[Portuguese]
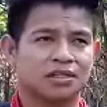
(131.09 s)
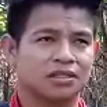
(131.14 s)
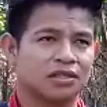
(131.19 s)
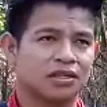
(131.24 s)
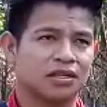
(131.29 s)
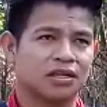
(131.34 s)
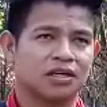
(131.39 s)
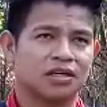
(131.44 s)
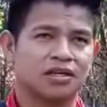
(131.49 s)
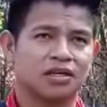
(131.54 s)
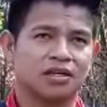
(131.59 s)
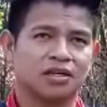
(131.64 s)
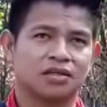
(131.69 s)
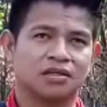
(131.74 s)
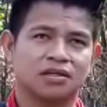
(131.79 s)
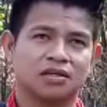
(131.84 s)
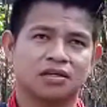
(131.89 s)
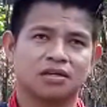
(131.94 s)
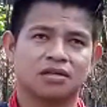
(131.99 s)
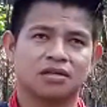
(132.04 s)
é,
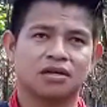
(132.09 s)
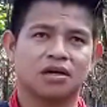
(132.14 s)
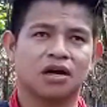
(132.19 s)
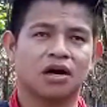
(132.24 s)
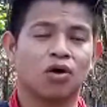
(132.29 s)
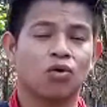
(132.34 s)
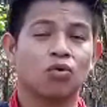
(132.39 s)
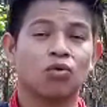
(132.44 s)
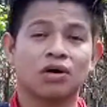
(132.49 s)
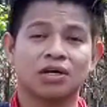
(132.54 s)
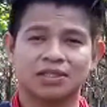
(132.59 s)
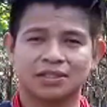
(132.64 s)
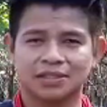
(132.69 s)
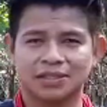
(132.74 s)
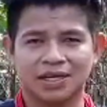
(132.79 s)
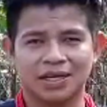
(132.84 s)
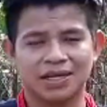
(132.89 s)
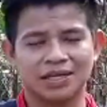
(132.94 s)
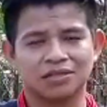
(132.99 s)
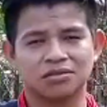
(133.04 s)
algo
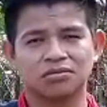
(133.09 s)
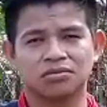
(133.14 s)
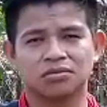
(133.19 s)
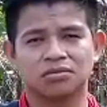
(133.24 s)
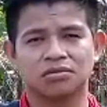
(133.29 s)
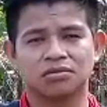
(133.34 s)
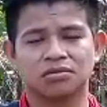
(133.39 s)
assado